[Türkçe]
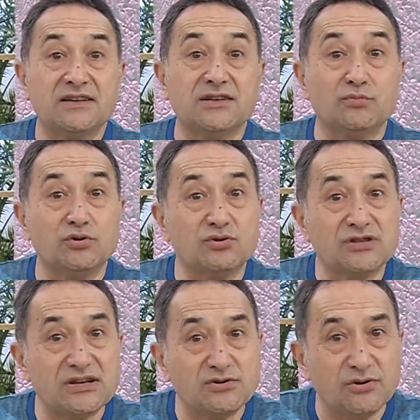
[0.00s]
İşte bunu
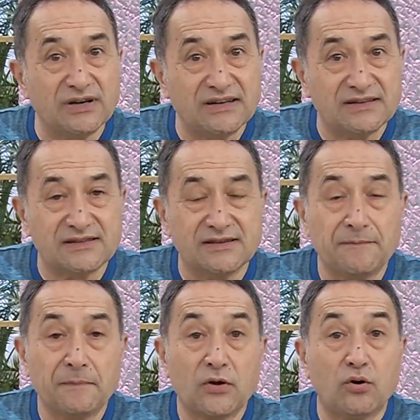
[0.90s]
güzelce öğreniniz.
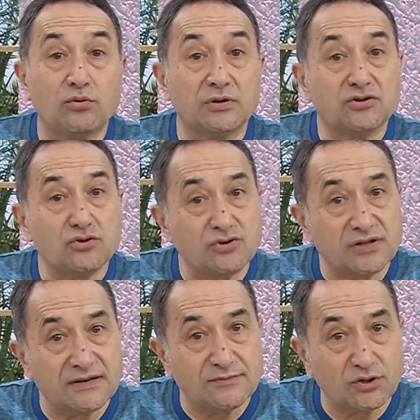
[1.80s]
Okulda
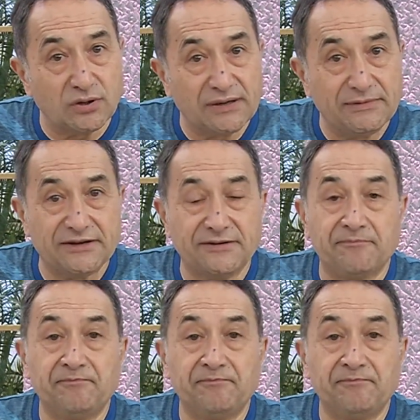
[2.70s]
çocuklarımız da olabilir.